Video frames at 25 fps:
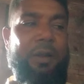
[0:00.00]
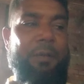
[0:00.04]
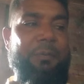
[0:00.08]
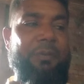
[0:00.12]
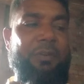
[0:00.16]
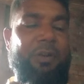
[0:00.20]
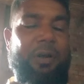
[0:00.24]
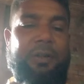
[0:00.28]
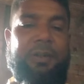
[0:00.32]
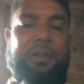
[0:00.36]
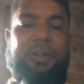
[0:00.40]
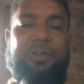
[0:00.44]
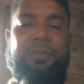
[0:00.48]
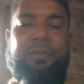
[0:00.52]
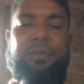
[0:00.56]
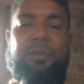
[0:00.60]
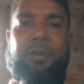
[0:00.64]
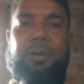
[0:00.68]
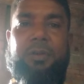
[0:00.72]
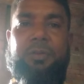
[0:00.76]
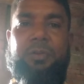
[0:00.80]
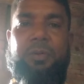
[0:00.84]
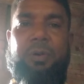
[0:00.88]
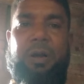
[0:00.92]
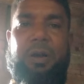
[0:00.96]
আমি তাদের
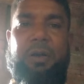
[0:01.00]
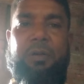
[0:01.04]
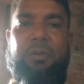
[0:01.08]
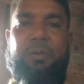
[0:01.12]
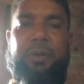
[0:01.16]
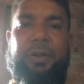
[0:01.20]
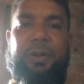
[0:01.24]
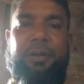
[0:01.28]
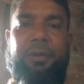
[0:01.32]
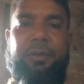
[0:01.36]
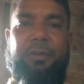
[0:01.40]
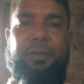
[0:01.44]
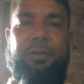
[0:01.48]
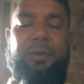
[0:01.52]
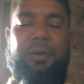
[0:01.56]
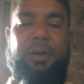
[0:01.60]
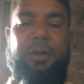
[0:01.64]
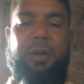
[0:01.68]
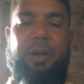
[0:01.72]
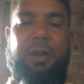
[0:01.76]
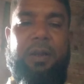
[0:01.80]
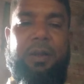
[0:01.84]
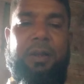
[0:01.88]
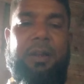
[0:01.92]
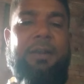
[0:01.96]
জন্যও দোয়া করি
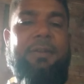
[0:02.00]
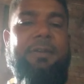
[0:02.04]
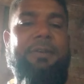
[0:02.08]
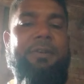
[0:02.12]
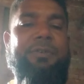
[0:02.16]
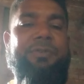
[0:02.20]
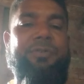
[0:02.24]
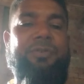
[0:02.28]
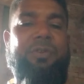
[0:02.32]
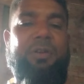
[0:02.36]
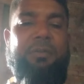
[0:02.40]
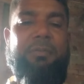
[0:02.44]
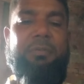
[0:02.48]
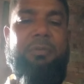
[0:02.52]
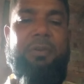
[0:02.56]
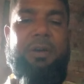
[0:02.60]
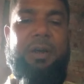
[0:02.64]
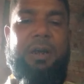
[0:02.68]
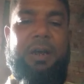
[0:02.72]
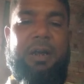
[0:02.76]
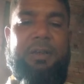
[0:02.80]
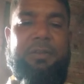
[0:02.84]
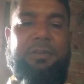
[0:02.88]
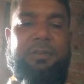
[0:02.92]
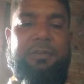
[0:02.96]
আল্লাহ যেন
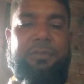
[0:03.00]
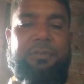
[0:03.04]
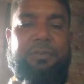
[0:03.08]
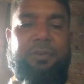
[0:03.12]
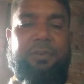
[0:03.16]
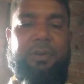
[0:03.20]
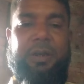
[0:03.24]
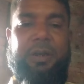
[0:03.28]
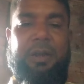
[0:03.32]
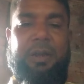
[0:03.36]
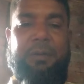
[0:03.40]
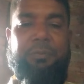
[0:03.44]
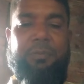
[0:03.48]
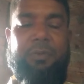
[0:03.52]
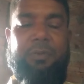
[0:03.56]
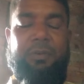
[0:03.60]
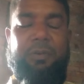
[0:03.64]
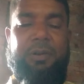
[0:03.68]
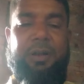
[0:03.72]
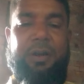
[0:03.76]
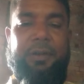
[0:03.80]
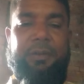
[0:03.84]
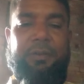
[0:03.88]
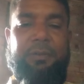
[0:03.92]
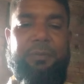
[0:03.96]
সর্বকাজ জয়লাভ
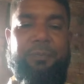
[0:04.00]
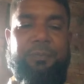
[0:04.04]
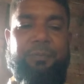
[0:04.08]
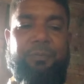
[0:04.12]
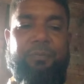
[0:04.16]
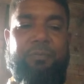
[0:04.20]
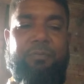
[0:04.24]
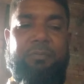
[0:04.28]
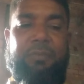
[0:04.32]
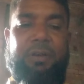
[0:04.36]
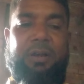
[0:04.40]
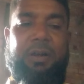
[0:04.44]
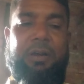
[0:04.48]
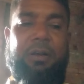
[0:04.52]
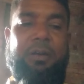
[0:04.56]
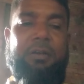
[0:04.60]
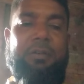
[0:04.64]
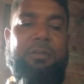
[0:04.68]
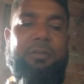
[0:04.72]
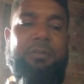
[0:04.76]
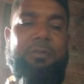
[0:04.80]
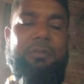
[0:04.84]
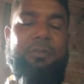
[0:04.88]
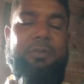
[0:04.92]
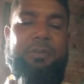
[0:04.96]
করায় বা
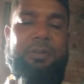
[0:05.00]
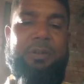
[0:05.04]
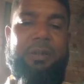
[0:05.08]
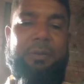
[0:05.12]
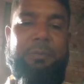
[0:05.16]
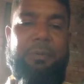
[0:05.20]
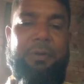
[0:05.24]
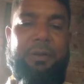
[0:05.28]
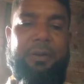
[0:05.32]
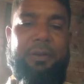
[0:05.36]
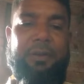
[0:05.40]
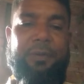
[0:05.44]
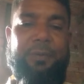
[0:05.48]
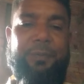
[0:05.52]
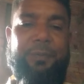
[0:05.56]
করতে পারে